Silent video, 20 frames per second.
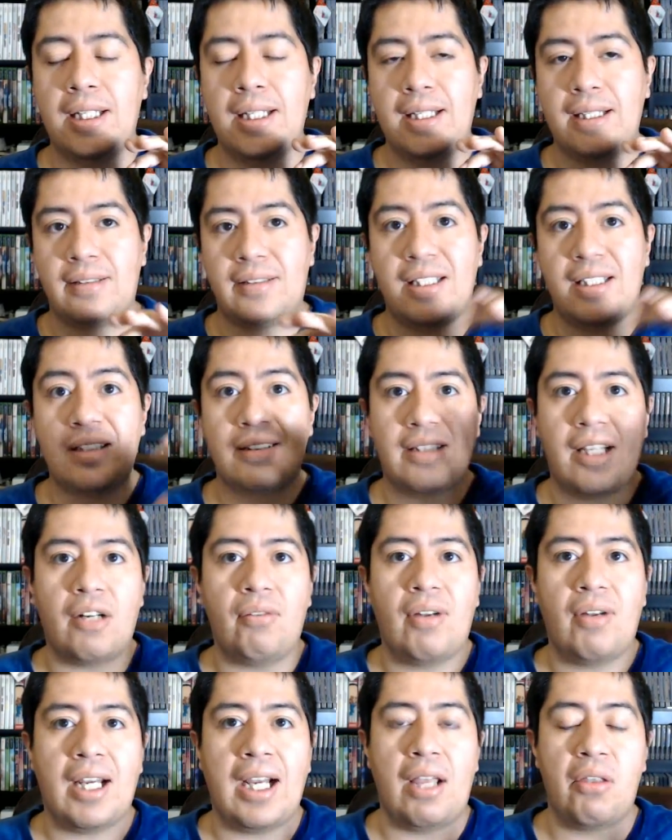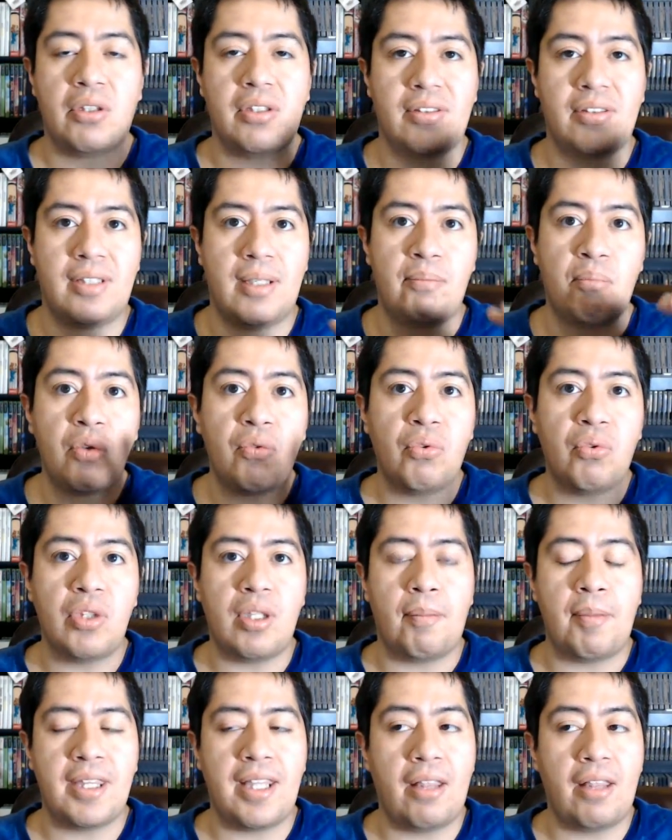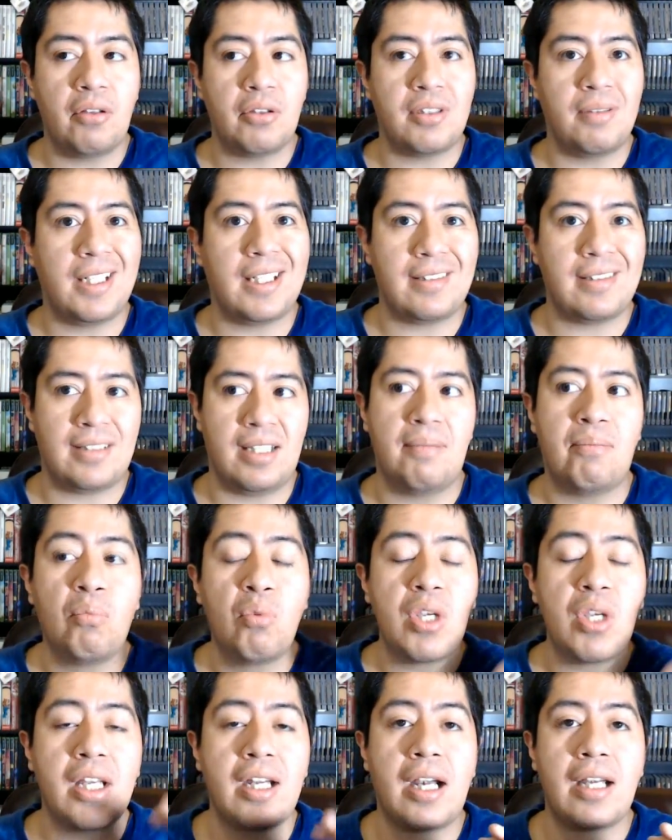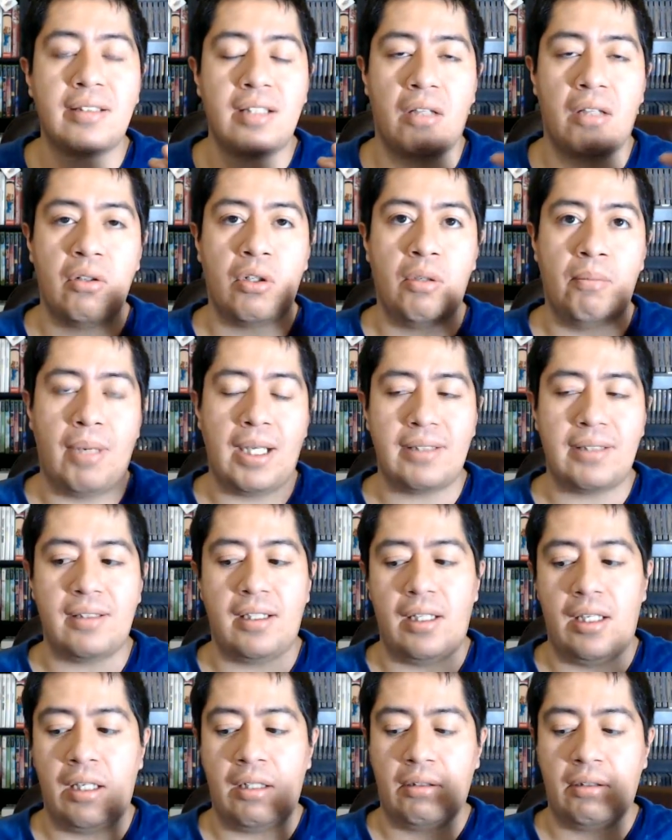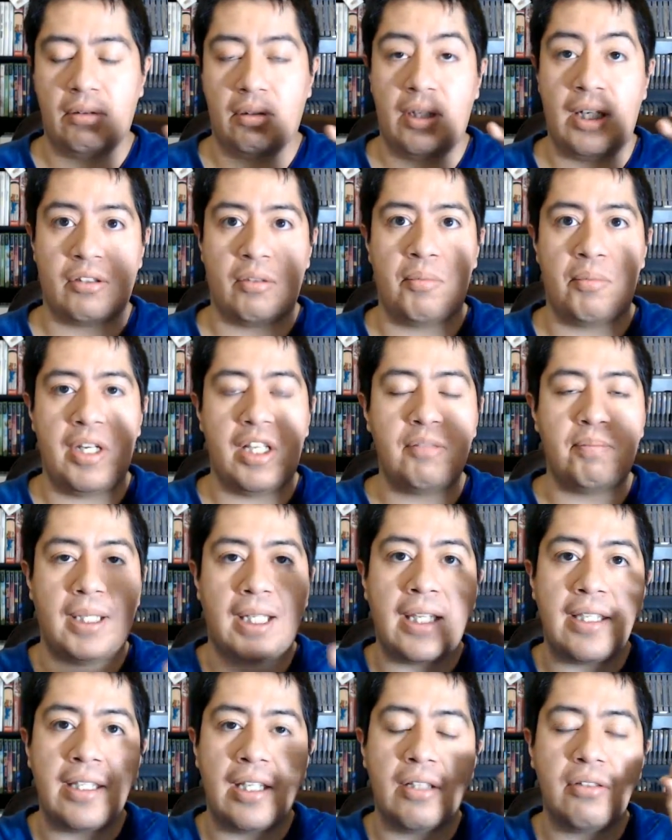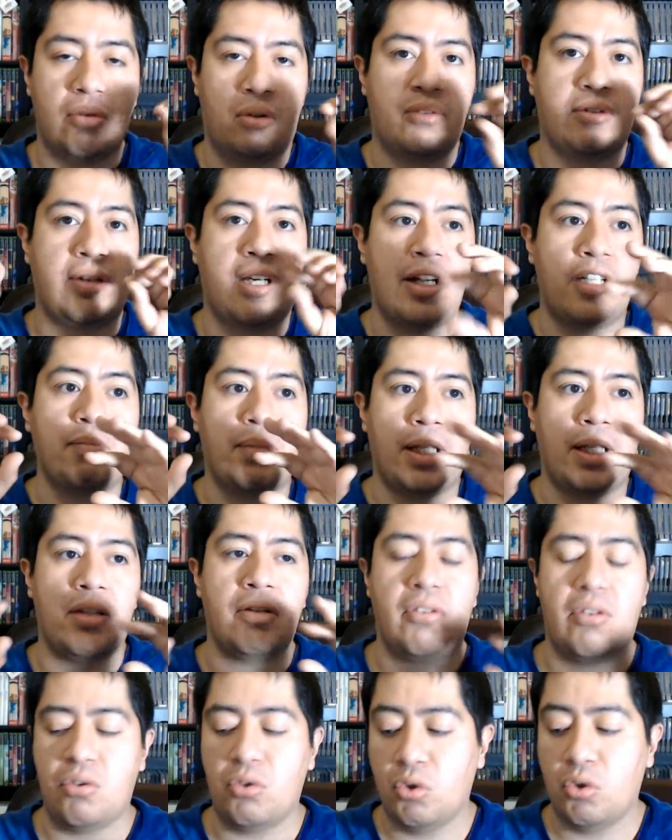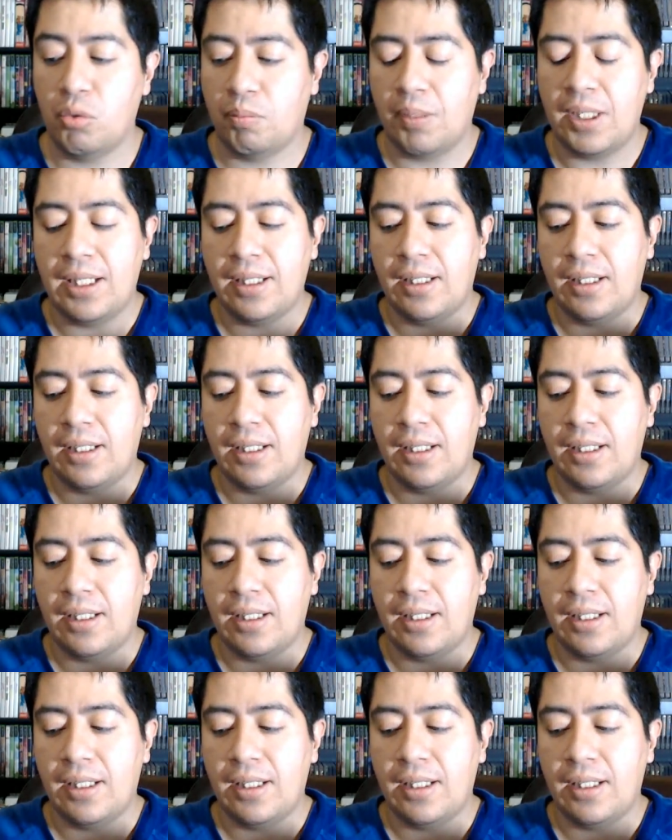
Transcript: sí está reflejado y sí está muy fundamentado y se ve que está muy analizado con base en las comunidades pequeñas o los canales pequeños de YouTube.